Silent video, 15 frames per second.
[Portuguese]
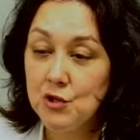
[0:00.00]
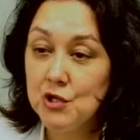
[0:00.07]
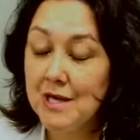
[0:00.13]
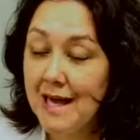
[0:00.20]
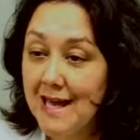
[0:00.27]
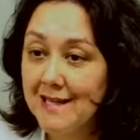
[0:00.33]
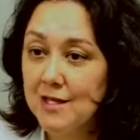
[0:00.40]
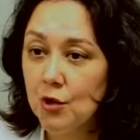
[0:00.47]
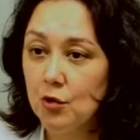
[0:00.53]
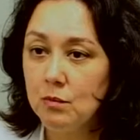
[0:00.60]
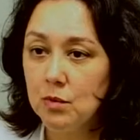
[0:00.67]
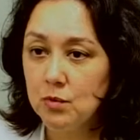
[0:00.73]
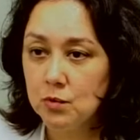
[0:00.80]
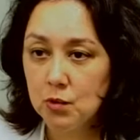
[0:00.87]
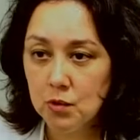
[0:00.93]
A dieta
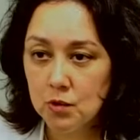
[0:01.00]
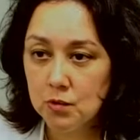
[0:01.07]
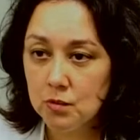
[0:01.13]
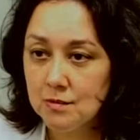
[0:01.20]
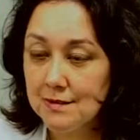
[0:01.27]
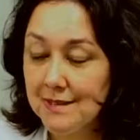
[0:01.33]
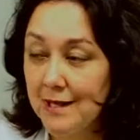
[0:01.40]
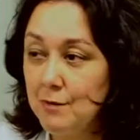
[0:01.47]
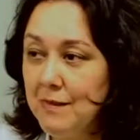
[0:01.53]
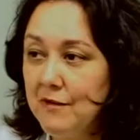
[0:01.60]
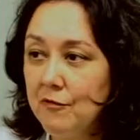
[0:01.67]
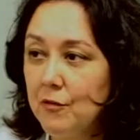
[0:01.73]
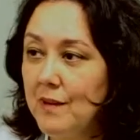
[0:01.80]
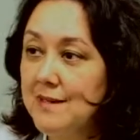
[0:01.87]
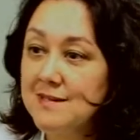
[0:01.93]
como um todo tem
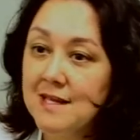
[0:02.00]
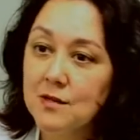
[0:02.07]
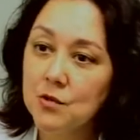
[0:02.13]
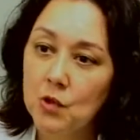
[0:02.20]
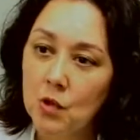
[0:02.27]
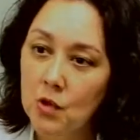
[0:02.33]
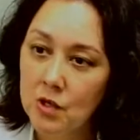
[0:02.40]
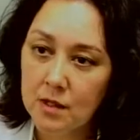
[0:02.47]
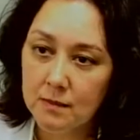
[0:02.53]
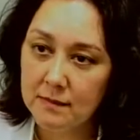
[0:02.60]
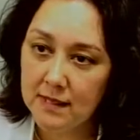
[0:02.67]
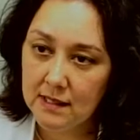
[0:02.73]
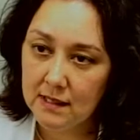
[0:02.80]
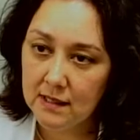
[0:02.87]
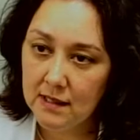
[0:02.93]
uma influência
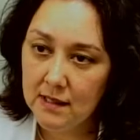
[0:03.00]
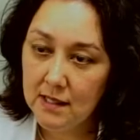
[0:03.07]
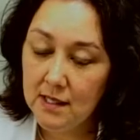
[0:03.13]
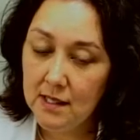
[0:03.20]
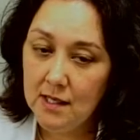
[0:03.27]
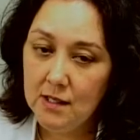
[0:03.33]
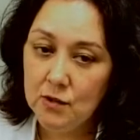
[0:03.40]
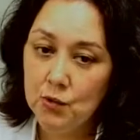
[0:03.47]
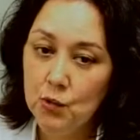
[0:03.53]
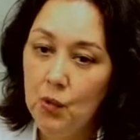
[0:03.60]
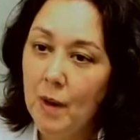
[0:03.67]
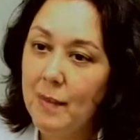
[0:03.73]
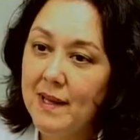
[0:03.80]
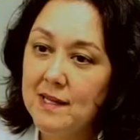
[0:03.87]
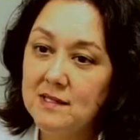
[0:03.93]
enorme
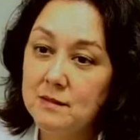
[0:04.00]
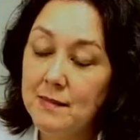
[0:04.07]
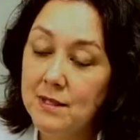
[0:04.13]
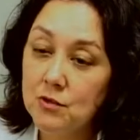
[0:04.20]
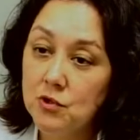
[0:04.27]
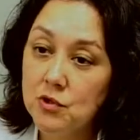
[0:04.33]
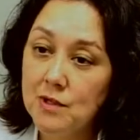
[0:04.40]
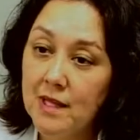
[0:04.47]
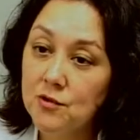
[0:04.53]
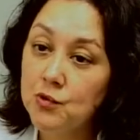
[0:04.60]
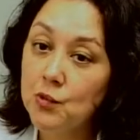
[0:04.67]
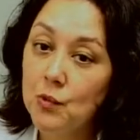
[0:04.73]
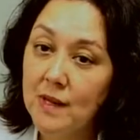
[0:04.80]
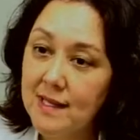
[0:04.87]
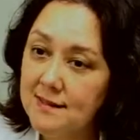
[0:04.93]
no aparecimento
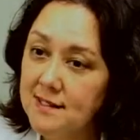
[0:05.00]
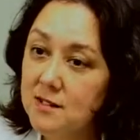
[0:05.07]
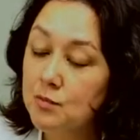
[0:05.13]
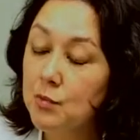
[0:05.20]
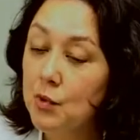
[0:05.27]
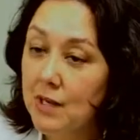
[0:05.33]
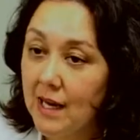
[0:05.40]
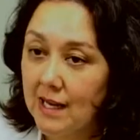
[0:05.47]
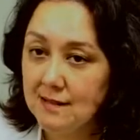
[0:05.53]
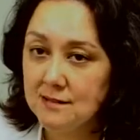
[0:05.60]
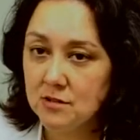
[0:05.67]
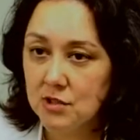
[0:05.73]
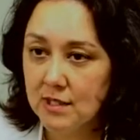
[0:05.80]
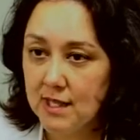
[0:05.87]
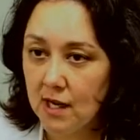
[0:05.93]
das doenças
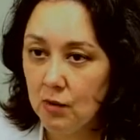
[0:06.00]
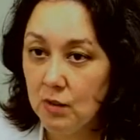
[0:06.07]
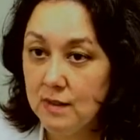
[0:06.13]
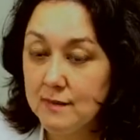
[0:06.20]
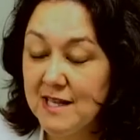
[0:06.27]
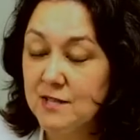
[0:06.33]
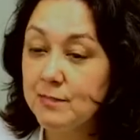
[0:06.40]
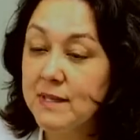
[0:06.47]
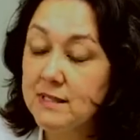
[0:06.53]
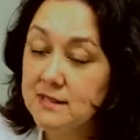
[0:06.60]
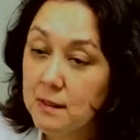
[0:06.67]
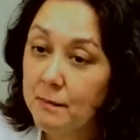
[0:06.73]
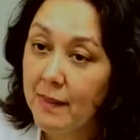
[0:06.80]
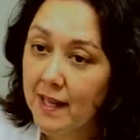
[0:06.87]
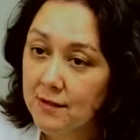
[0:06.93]
bucais em geral e das
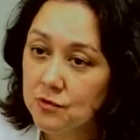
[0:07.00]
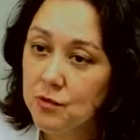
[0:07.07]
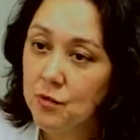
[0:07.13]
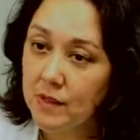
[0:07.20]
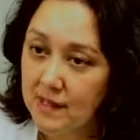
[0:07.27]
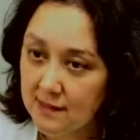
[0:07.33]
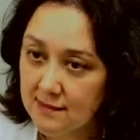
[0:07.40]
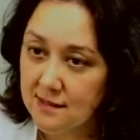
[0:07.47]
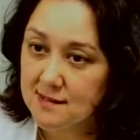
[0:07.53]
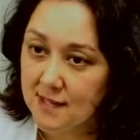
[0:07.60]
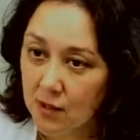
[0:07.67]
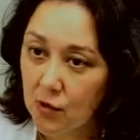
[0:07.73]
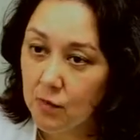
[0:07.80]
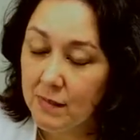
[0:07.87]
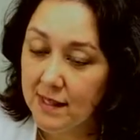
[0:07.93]
principais
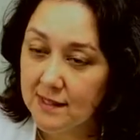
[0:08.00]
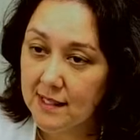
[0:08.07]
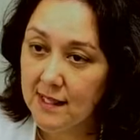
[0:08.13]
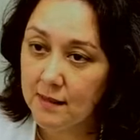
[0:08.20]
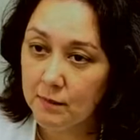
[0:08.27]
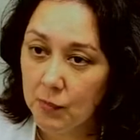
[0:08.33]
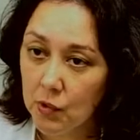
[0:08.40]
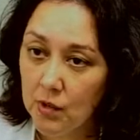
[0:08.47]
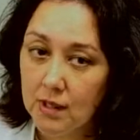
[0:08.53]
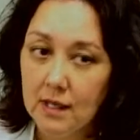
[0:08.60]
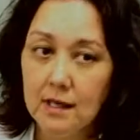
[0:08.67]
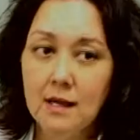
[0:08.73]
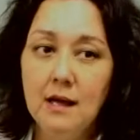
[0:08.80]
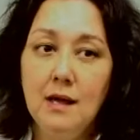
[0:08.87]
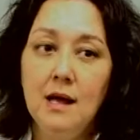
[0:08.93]
doenças que acometem a
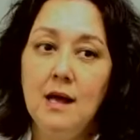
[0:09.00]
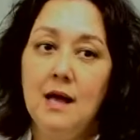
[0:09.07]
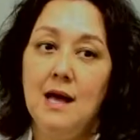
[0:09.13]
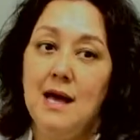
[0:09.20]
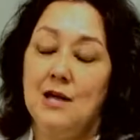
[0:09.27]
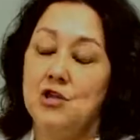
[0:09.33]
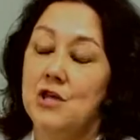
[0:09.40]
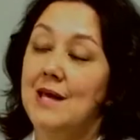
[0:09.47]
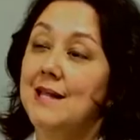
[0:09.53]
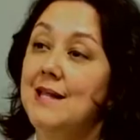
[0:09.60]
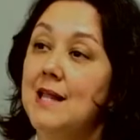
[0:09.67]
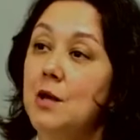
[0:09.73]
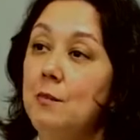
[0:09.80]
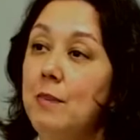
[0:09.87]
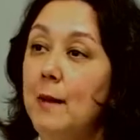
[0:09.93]
boca, a
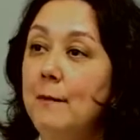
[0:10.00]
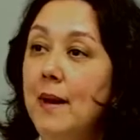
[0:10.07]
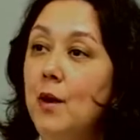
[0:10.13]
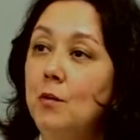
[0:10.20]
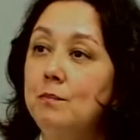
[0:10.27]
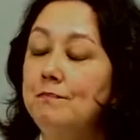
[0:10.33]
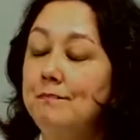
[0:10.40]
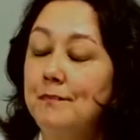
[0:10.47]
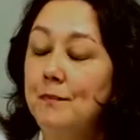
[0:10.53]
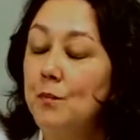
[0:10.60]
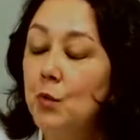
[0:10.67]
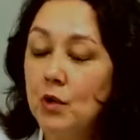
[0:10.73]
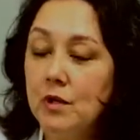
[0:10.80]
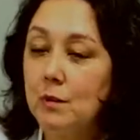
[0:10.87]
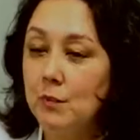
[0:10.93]
dieta tem um papel
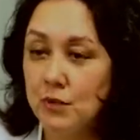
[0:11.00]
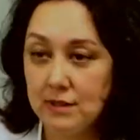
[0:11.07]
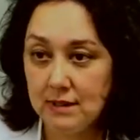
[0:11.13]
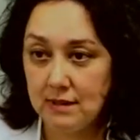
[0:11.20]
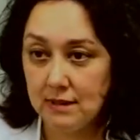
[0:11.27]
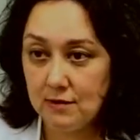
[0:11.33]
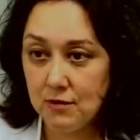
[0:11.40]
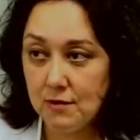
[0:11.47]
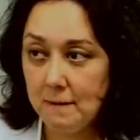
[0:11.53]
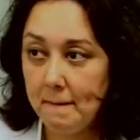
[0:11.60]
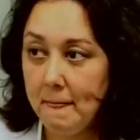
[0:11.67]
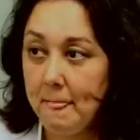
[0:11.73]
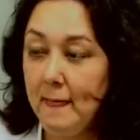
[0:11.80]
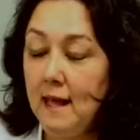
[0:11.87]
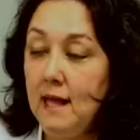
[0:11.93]
muito importante.